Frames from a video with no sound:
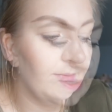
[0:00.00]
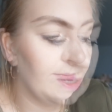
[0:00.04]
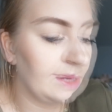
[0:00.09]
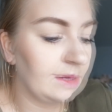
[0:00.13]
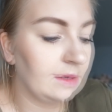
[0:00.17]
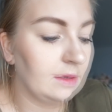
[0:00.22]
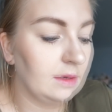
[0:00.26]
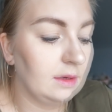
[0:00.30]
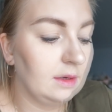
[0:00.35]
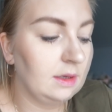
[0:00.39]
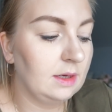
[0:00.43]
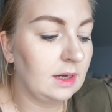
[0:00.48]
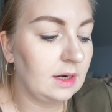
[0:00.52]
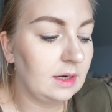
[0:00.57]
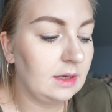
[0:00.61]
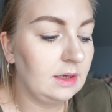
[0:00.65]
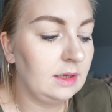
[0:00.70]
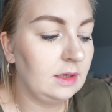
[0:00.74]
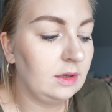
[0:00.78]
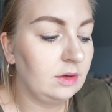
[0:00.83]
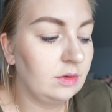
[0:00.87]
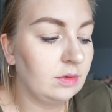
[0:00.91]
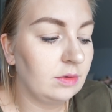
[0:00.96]
Tak,
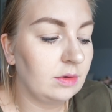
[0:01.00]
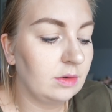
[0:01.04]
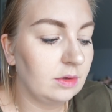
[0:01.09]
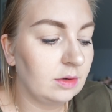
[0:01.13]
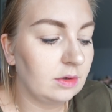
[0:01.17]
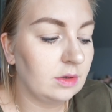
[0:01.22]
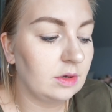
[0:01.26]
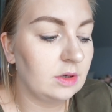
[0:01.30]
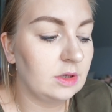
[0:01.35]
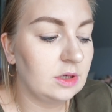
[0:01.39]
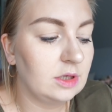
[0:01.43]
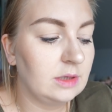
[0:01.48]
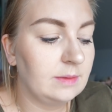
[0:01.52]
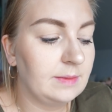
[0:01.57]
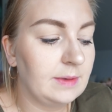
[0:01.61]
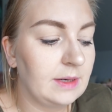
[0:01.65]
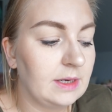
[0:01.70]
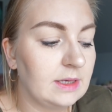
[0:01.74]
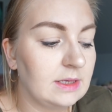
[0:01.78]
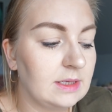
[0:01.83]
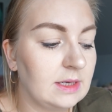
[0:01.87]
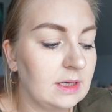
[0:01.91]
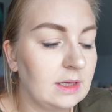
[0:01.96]
garnitur, dokończyć
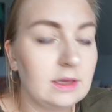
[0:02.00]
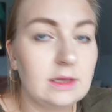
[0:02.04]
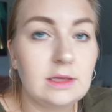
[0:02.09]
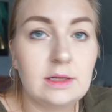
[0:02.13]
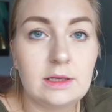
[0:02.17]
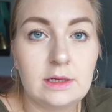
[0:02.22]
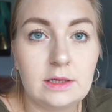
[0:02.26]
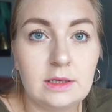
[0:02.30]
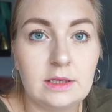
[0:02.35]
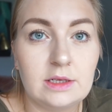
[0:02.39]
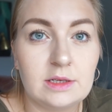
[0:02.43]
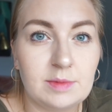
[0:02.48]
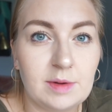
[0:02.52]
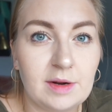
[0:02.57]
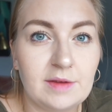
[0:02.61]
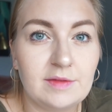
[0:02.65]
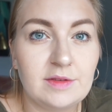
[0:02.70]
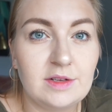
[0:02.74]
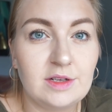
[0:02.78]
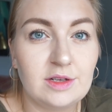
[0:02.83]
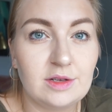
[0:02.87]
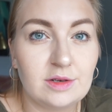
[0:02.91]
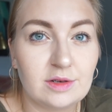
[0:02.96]
prezent i
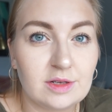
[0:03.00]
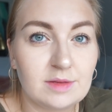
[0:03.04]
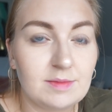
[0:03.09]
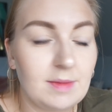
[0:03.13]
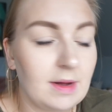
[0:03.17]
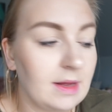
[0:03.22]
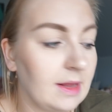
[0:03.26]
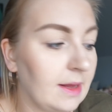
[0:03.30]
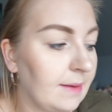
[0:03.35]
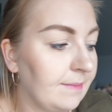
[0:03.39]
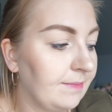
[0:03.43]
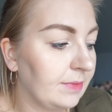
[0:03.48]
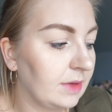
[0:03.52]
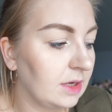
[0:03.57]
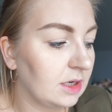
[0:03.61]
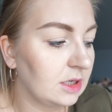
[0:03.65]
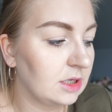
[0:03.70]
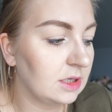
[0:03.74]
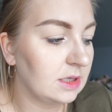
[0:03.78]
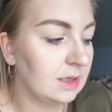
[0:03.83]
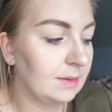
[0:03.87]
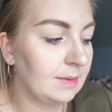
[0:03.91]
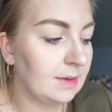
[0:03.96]
sprawdzić Rosmana.
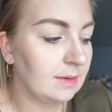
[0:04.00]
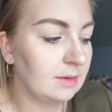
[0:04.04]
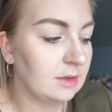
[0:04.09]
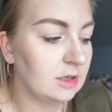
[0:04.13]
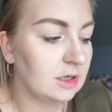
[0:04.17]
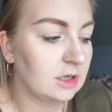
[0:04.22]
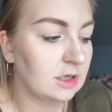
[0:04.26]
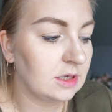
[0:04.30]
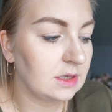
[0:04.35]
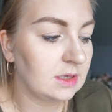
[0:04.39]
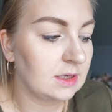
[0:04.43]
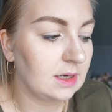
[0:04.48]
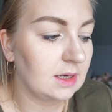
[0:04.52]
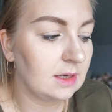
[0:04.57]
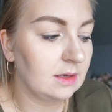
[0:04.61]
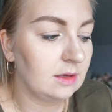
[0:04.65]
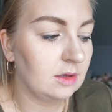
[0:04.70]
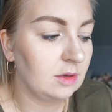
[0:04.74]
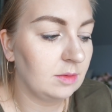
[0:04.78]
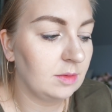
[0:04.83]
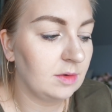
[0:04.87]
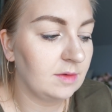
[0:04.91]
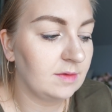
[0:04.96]
Także zebrałam się jeszcze za
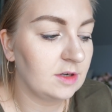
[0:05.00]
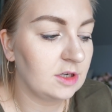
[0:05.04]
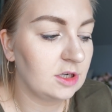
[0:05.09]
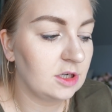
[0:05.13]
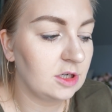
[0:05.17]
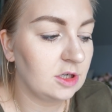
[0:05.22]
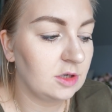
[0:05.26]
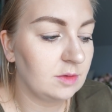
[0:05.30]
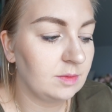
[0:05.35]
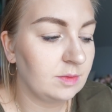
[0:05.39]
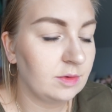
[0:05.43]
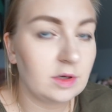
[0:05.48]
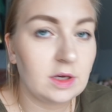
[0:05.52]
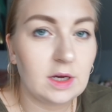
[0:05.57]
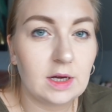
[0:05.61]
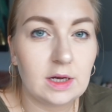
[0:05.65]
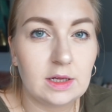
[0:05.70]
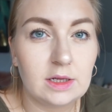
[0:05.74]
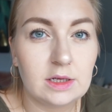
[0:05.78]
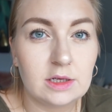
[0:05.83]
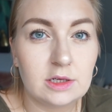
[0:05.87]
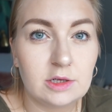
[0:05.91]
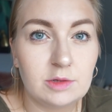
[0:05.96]
domowe rzeczy, póki
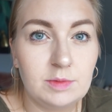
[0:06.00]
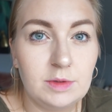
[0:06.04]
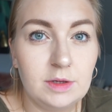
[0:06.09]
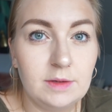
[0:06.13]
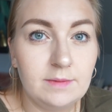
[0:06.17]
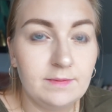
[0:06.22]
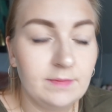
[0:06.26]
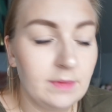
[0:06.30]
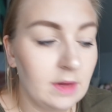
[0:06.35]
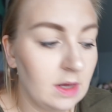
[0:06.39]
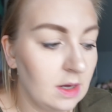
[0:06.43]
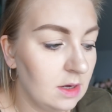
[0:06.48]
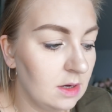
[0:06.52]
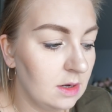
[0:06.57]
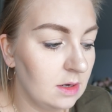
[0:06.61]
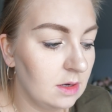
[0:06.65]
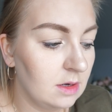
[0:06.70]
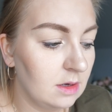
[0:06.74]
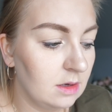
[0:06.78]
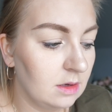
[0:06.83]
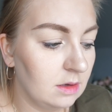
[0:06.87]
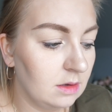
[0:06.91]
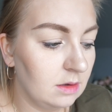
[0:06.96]
Hania śpi.
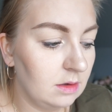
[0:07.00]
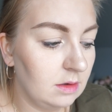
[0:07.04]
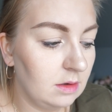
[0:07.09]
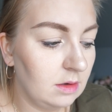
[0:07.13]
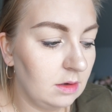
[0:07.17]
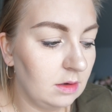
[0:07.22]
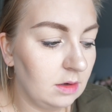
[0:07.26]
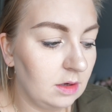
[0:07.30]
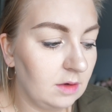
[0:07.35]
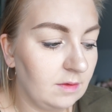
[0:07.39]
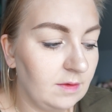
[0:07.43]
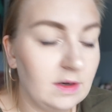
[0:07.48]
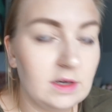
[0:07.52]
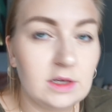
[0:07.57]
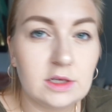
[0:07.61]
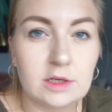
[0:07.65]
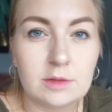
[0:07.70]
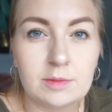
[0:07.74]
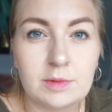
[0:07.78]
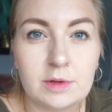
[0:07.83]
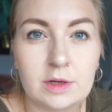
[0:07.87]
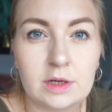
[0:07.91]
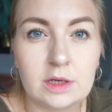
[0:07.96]
No i chwilę
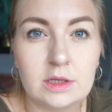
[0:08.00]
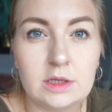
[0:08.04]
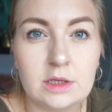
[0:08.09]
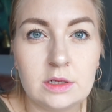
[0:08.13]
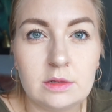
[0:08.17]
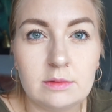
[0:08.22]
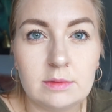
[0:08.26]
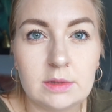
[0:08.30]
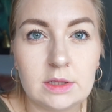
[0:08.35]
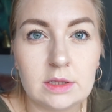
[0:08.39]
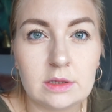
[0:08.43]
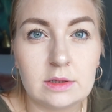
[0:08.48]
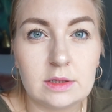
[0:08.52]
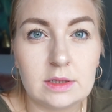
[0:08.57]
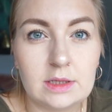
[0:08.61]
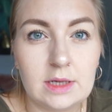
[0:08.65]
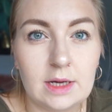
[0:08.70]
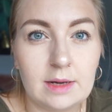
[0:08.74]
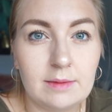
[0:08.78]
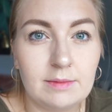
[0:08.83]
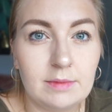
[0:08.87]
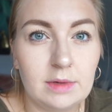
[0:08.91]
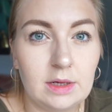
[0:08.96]
się pokręcimy, coś
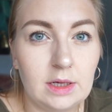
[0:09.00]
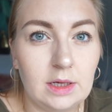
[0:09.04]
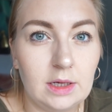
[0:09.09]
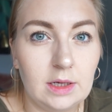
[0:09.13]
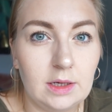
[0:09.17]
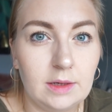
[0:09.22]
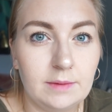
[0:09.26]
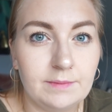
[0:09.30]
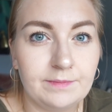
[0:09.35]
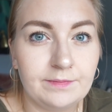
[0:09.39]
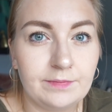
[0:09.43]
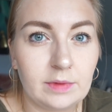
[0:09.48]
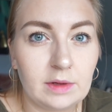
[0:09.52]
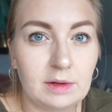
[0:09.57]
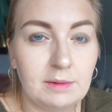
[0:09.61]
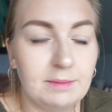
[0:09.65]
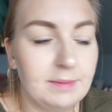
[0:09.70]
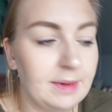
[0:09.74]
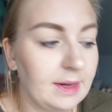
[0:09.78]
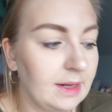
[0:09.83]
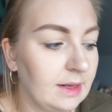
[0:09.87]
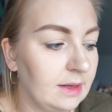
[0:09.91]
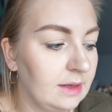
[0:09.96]
zjem i
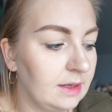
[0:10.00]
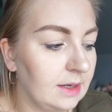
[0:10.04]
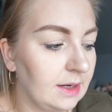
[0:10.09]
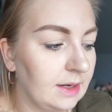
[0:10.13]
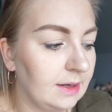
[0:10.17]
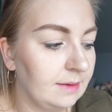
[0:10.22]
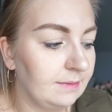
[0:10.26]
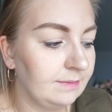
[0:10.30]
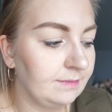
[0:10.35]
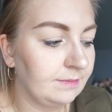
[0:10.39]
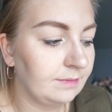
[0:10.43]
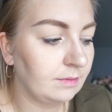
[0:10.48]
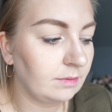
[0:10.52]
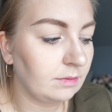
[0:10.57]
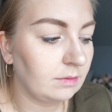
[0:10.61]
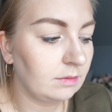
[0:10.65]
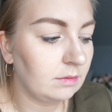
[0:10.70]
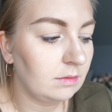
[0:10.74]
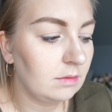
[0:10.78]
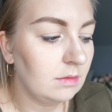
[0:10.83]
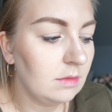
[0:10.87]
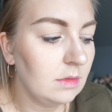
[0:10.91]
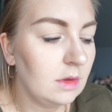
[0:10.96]
będę
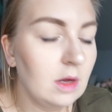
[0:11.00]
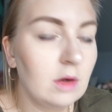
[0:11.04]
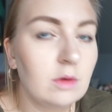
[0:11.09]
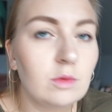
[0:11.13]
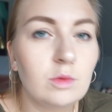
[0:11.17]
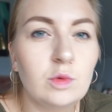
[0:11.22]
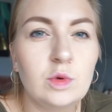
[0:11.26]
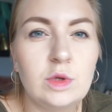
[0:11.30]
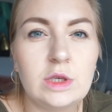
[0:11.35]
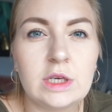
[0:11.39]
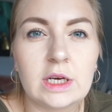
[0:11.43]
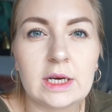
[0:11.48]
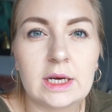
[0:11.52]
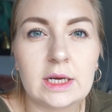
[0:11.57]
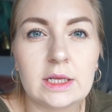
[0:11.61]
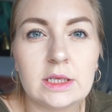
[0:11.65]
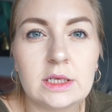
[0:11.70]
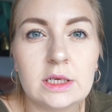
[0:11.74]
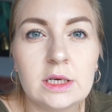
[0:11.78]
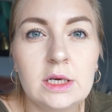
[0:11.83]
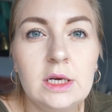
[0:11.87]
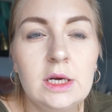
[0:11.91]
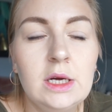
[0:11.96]

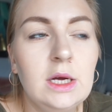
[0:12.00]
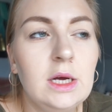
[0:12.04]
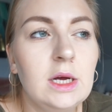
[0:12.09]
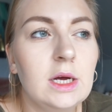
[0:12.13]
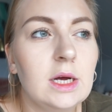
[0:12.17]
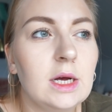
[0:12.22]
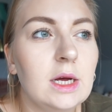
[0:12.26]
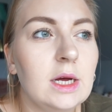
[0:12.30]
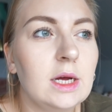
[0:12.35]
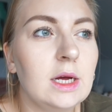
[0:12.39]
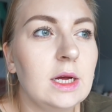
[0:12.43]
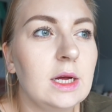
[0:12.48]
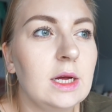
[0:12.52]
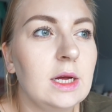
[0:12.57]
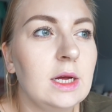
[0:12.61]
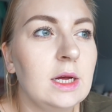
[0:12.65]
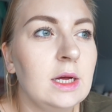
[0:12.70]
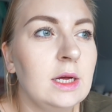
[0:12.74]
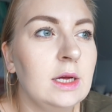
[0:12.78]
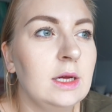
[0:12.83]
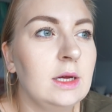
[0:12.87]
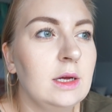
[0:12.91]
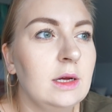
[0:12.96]
uciekać. E,
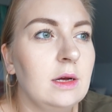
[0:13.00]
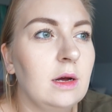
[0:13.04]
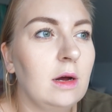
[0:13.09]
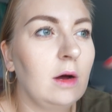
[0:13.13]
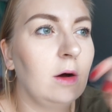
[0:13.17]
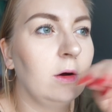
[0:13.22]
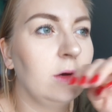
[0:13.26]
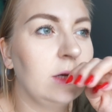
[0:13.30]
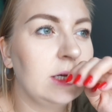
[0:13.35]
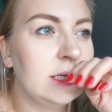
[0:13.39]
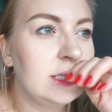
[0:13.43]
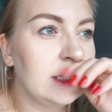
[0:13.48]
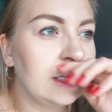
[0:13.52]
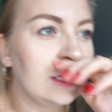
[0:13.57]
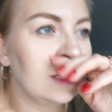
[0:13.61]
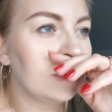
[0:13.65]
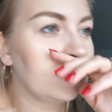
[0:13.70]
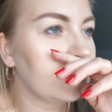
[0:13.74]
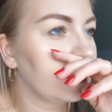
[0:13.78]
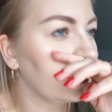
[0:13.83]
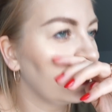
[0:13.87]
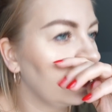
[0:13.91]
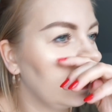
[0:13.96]
o
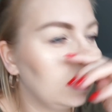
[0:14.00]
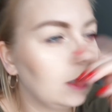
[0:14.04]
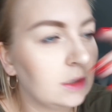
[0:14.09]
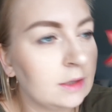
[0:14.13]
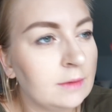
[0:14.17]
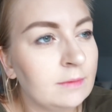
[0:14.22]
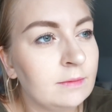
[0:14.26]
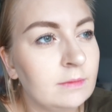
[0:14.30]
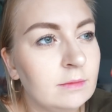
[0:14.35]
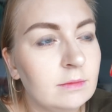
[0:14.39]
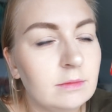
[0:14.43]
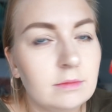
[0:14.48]
jedzenie prosicie.